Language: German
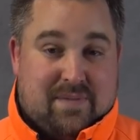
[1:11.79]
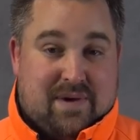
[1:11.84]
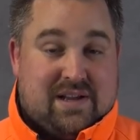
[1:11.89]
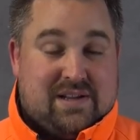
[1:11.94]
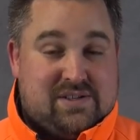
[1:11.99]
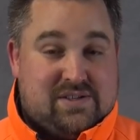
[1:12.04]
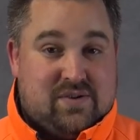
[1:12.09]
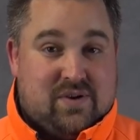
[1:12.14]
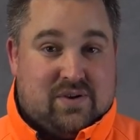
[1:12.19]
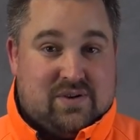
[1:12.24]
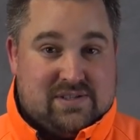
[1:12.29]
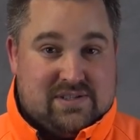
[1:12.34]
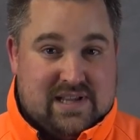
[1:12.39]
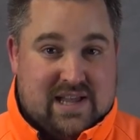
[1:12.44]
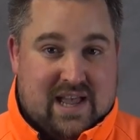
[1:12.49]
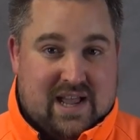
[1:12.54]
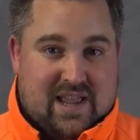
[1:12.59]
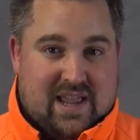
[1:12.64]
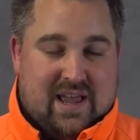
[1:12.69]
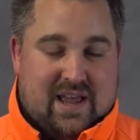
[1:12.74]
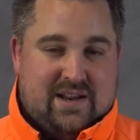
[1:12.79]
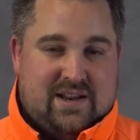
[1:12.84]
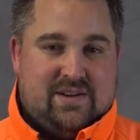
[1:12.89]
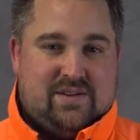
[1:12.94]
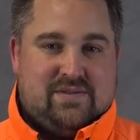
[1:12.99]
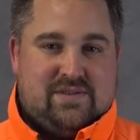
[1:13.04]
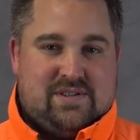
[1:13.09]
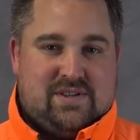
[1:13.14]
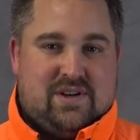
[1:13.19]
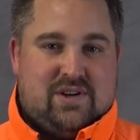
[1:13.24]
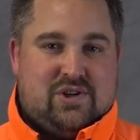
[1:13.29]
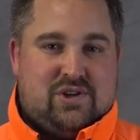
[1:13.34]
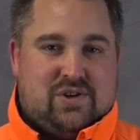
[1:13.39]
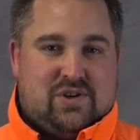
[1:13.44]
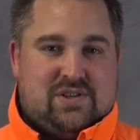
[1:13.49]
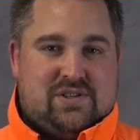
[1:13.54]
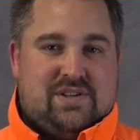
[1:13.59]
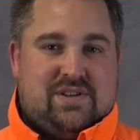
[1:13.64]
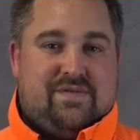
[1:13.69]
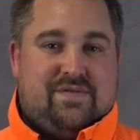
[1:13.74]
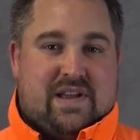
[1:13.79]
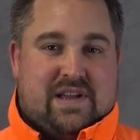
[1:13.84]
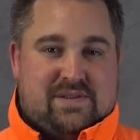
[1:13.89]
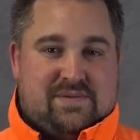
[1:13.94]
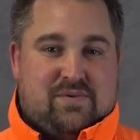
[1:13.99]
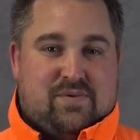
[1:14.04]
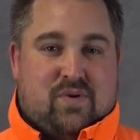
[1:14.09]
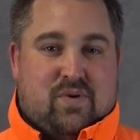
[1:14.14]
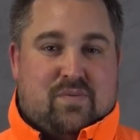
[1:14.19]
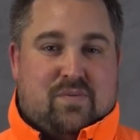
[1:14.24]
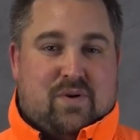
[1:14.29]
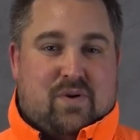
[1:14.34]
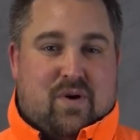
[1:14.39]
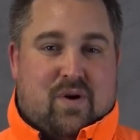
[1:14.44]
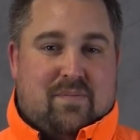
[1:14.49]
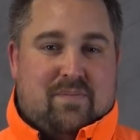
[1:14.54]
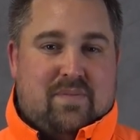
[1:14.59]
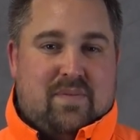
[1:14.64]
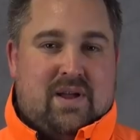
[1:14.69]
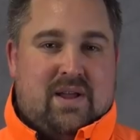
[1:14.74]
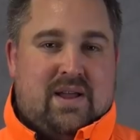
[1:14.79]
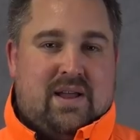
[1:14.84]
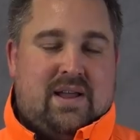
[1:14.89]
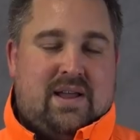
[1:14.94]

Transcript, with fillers: kannst du auch sehr gerne in unsere geschlossene Facebook-Gruppe kommen.